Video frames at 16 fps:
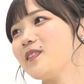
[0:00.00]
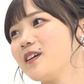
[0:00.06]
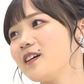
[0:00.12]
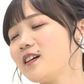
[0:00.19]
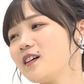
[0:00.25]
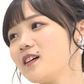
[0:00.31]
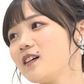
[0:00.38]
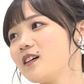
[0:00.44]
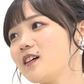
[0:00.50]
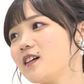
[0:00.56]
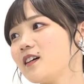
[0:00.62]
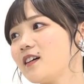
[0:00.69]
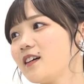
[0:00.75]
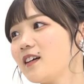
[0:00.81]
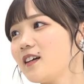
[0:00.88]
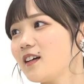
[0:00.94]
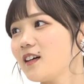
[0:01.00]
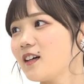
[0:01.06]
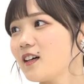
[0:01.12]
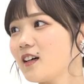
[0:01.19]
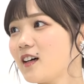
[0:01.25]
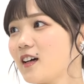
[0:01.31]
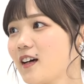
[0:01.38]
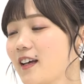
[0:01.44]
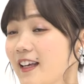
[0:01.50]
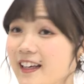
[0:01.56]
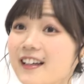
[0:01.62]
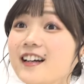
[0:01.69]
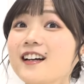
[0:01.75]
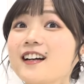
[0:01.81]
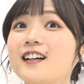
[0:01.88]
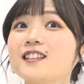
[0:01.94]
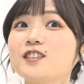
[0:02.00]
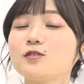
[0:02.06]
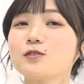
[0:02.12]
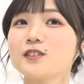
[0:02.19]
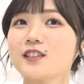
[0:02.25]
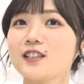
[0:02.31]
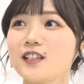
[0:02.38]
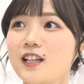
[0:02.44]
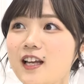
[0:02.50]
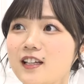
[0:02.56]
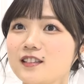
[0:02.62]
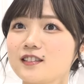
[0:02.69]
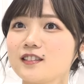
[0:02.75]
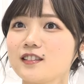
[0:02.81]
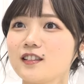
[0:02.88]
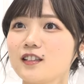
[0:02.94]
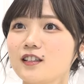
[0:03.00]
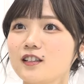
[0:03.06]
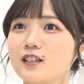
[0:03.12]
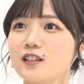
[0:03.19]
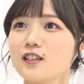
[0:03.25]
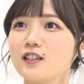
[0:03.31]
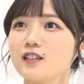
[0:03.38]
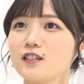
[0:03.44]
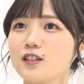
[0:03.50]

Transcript: 映画鑑賞好きですか映画鑑賞好きです、うん、